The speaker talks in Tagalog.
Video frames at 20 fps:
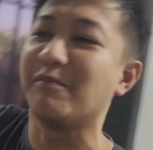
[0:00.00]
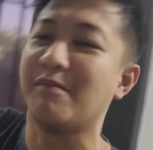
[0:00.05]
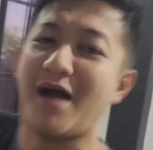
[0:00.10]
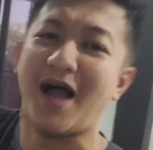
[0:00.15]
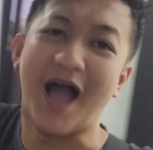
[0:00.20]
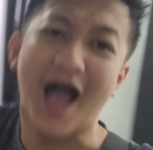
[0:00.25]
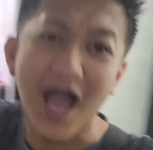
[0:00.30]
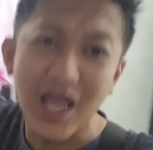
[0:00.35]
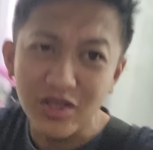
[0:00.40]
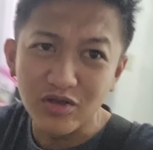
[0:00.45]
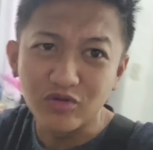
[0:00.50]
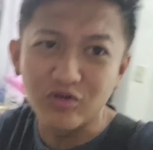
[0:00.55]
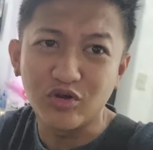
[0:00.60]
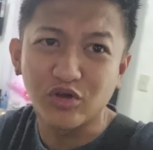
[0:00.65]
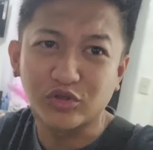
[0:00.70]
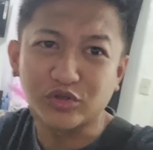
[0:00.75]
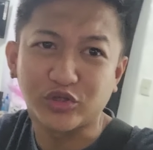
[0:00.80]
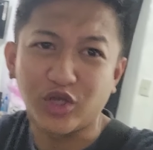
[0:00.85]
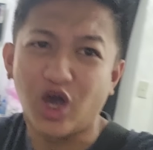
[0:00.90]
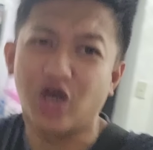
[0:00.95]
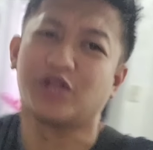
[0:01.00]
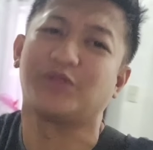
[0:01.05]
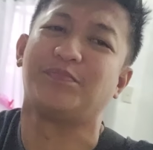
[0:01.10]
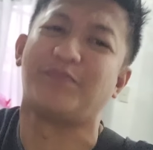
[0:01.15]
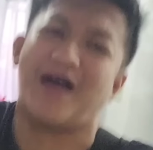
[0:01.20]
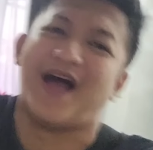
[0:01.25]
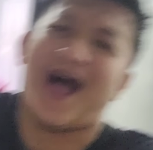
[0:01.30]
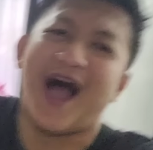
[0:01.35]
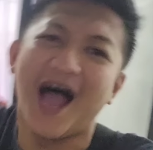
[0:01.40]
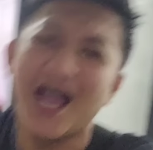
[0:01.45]
maayong ugtot,
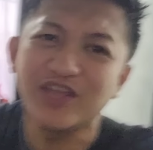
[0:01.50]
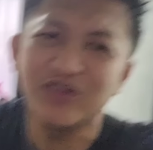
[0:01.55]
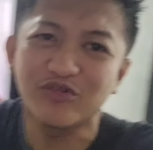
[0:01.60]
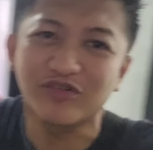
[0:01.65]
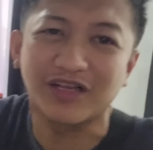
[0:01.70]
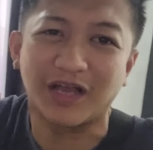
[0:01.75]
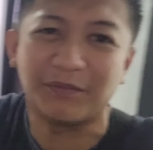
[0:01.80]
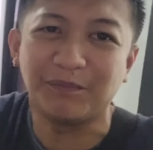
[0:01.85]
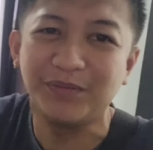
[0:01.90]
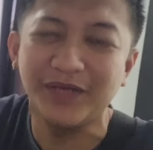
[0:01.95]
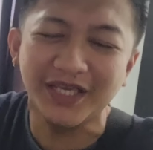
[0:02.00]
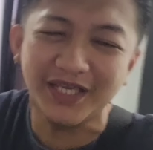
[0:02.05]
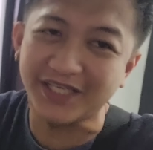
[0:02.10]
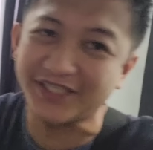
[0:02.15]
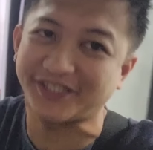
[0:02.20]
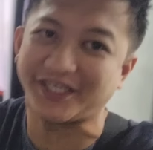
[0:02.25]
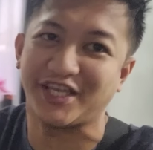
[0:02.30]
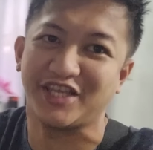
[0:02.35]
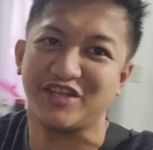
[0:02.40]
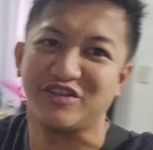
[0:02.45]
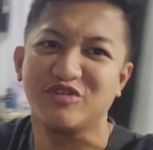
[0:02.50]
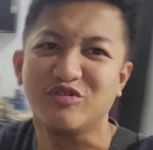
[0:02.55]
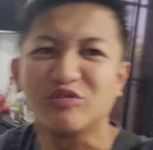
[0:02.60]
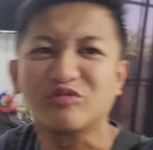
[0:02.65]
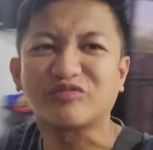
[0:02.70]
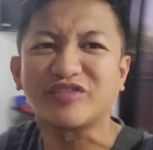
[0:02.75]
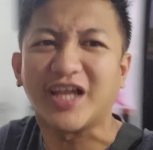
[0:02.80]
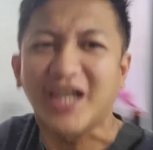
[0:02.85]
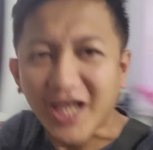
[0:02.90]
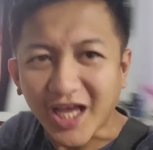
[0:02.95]
maayong gabi sa
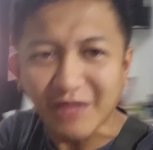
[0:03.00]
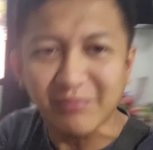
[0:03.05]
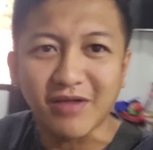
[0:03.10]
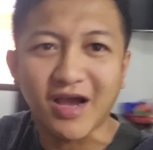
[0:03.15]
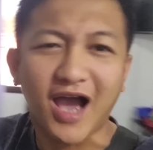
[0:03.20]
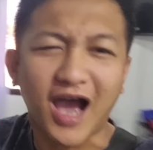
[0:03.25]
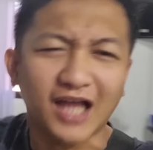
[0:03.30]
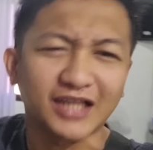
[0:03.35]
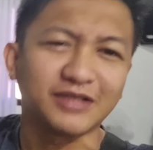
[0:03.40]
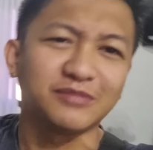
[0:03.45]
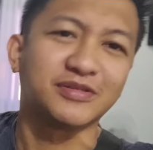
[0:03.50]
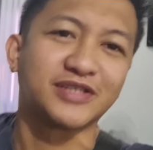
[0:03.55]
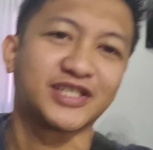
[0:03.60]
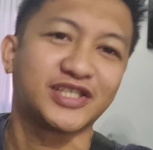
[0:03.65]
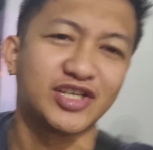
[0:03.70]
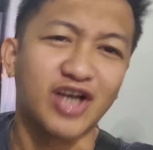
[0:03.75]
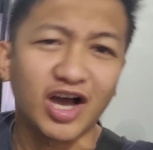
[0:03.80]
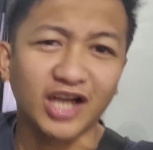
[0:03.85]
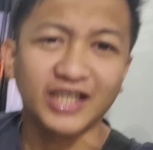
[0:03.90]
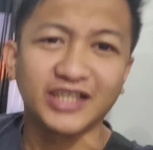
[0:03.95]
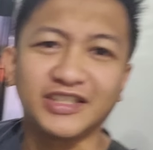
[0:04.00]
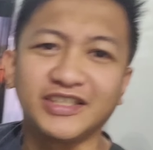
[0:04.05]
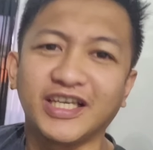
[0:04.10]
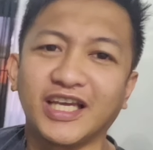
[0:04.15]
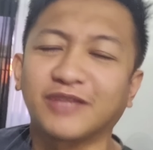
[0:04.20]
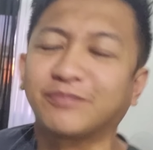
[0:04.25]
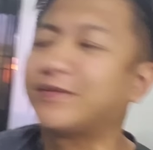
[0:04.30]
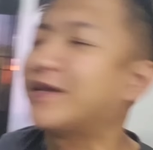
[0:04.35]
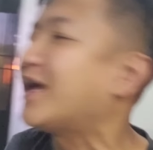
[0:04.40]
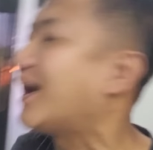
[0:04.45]
inyong tanan mga Team Solid
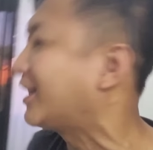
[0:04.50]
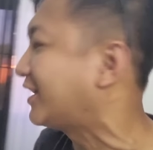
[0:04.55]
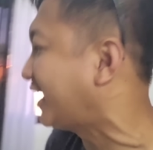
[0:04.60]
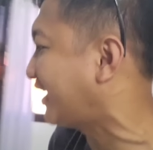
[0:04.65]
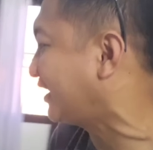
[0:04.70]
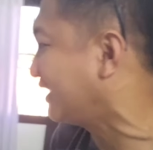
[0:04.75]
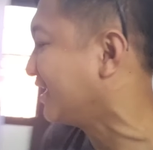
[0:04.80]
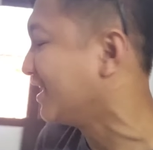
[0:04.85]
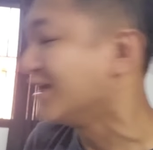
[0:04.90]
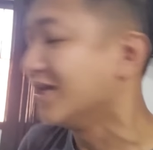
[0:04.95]
ngayon pa natin.